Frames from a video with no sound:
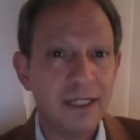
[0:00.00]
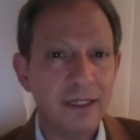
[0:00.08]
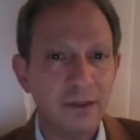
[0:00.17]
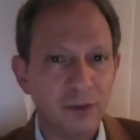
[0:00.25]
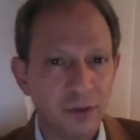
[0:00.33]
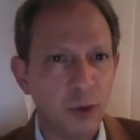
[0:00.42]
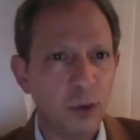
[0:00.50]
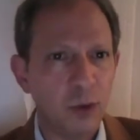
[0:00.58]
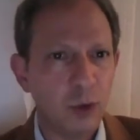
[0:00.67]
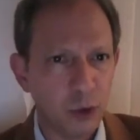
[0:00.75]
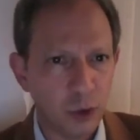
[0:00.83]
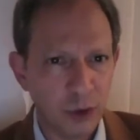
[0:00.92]
Il faut
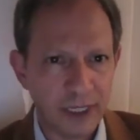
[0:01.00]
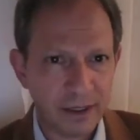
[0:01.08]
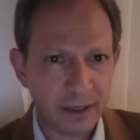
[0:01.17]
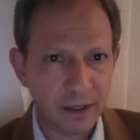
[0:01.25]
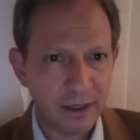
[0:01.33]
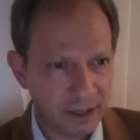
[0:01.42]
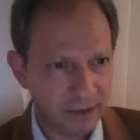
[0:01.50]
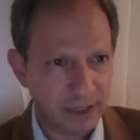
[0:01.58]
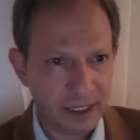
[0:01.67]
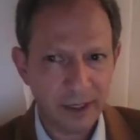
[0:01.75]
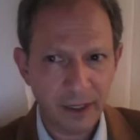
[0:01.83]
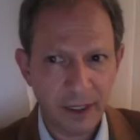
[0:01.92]
reconnaître, c'est
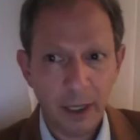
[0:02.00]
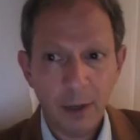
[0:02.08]
vrai.